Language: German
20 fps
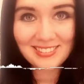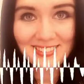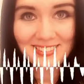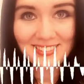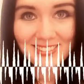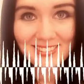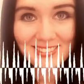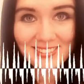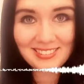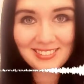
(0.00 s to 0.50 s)

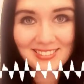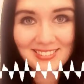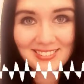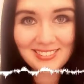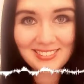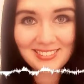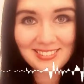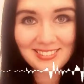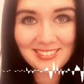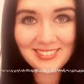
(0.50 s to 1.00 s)
bis jetzt noch
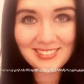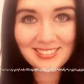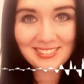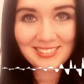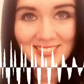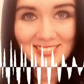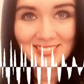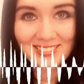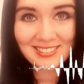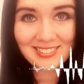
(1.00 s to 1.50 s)
nicht
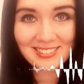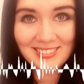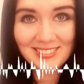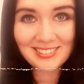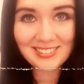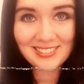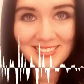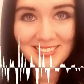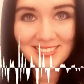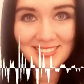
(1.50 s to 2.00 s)

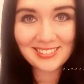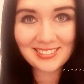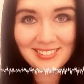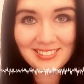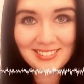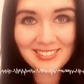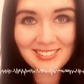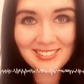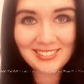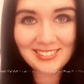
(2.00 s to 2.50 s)
herausgehört hat.
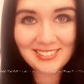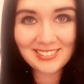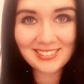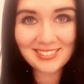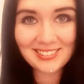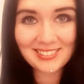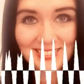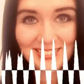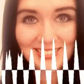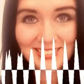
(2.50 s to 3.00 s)

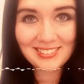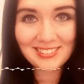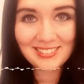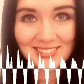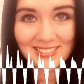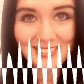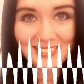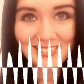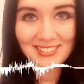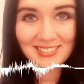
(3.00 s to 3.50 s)
Und
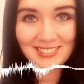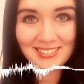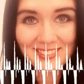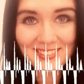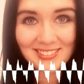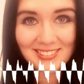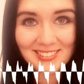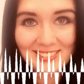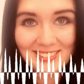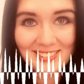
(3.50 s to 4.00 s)

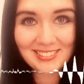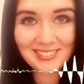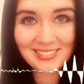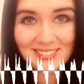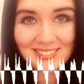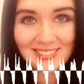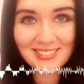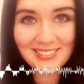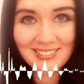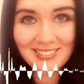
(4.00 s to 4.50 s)

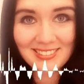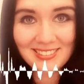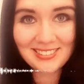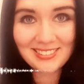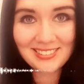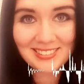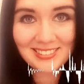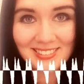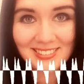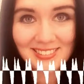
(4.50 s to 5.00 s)
Persönlichkeitsentwicklung
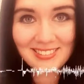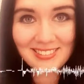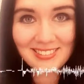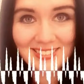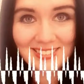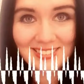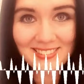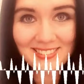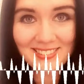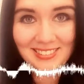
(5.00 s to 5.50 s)
hat aber
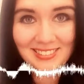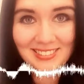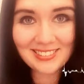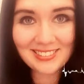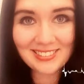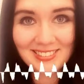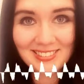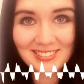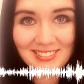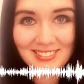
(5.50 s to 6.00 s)
natürlich
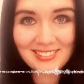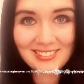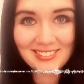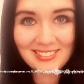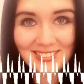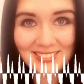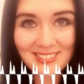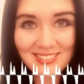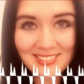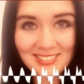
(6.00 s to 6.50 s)
ganz
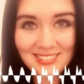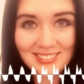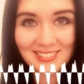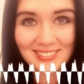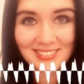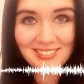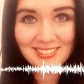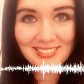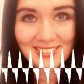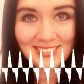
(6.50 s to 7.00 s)
viel mit
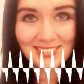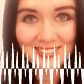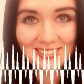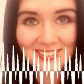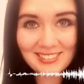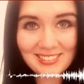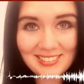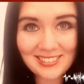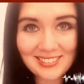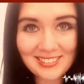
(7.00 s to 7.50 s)
der
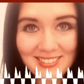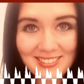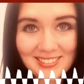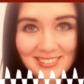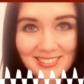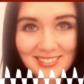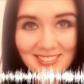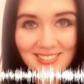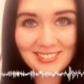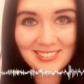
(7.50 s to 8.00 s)
Psyche zu tun
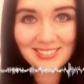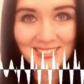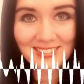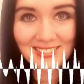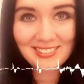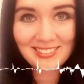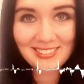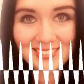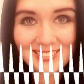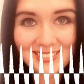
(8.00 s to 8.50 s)
und
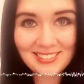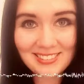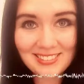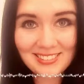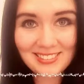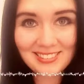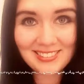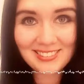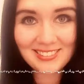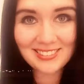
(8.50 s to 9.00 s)
Psychologie,
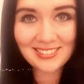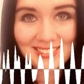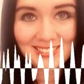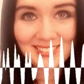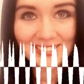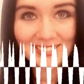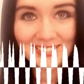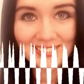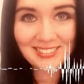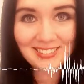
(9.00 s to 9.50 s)

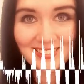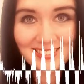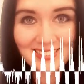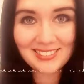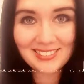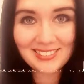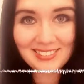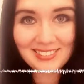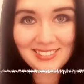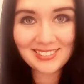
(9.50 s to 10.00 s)
mit dem
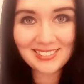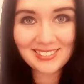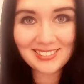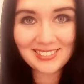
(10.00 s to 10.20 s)
Kopf,